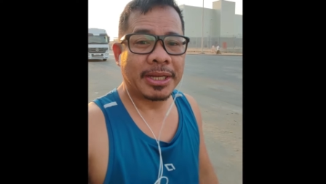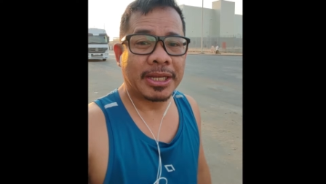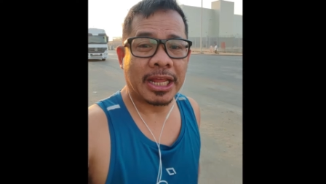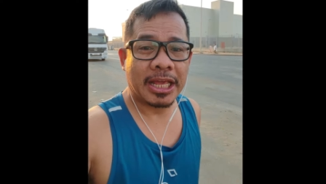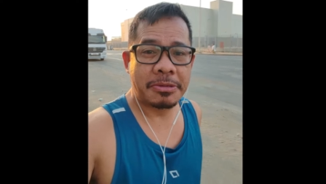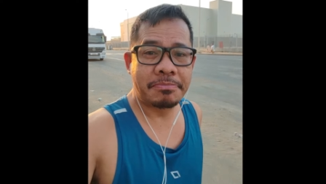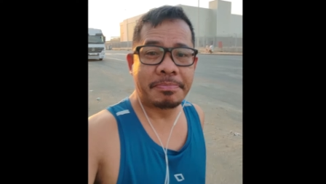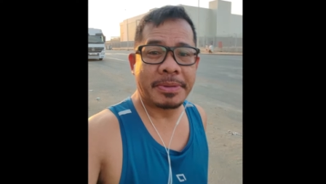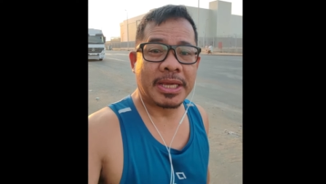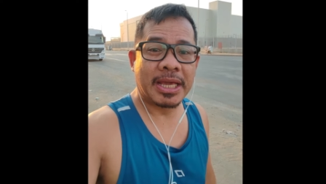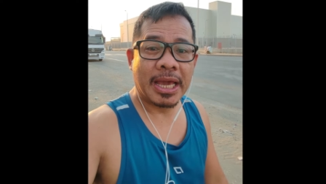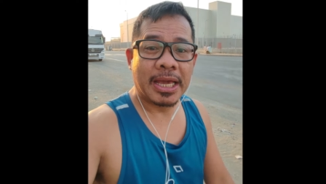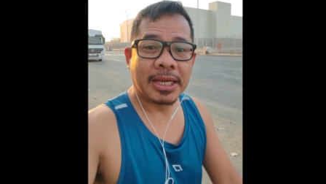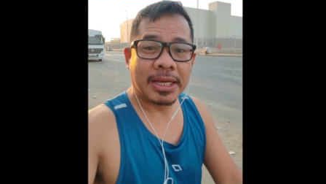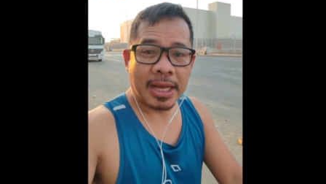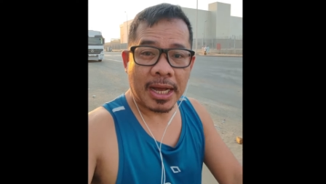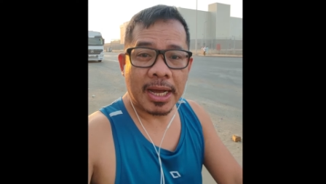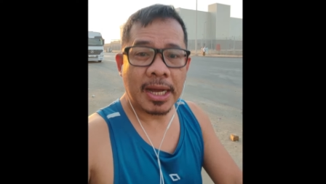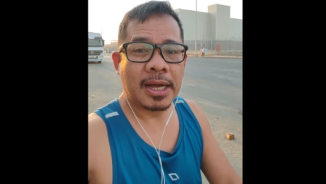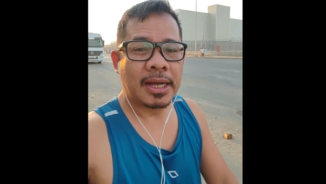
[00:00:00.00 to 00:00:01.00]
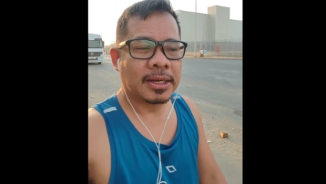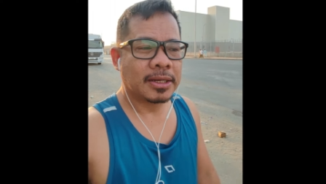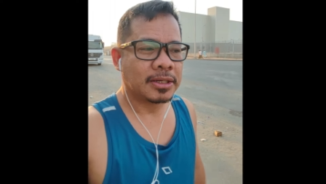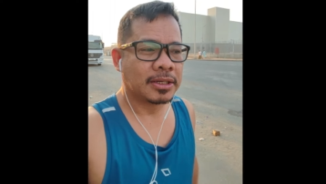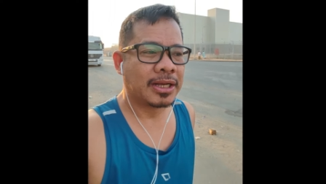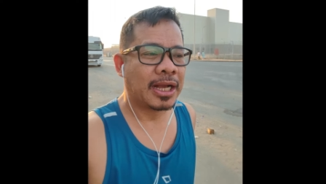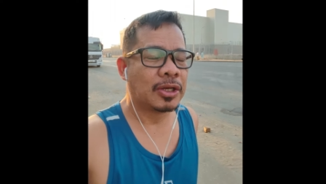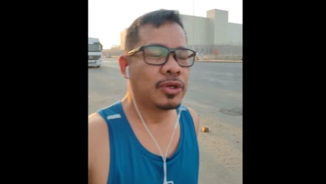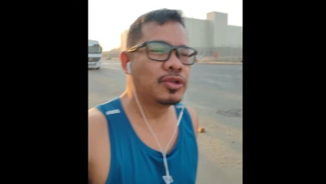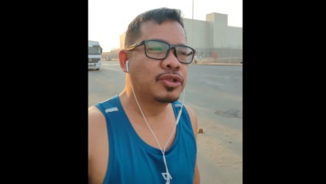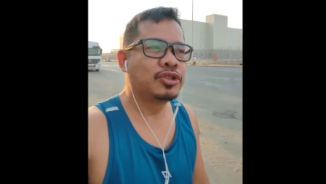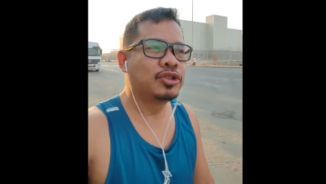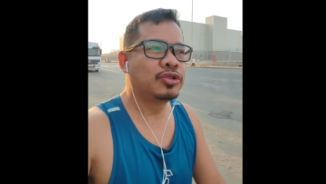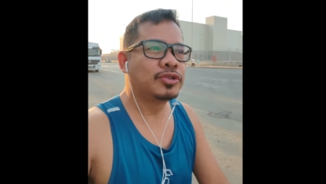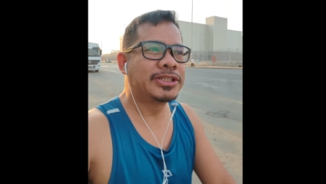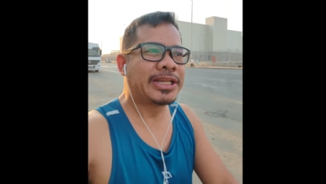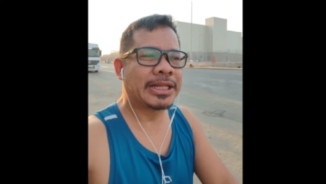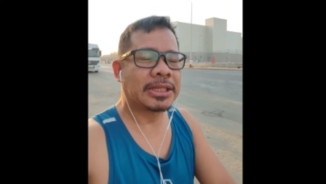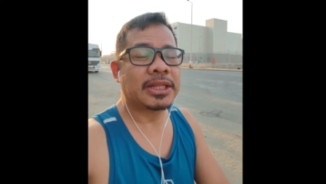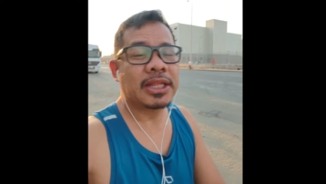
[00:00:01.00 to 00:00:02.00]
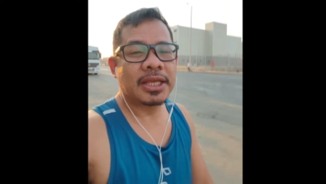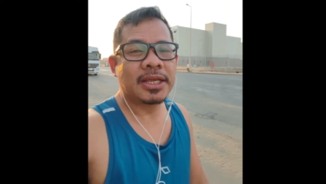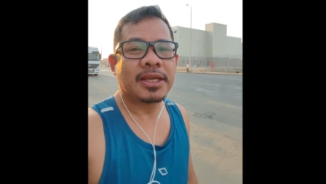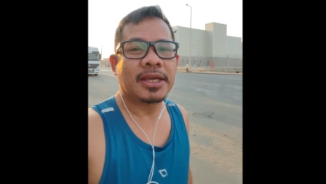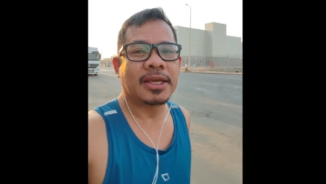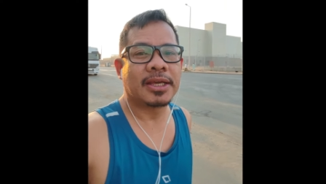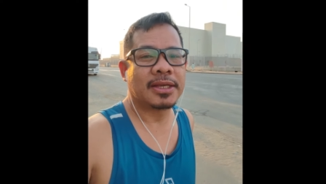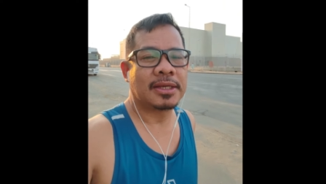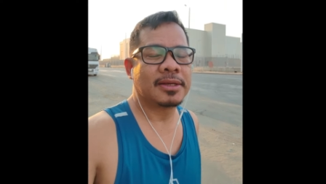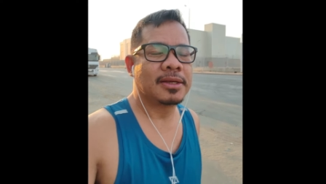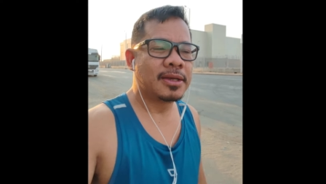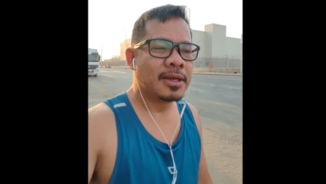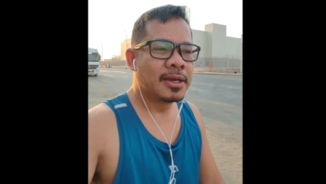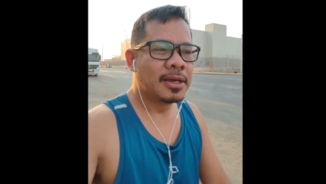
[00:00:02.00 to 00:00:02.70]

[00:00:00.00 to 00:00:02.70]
may naibigay ka. Ganon yung dating eh.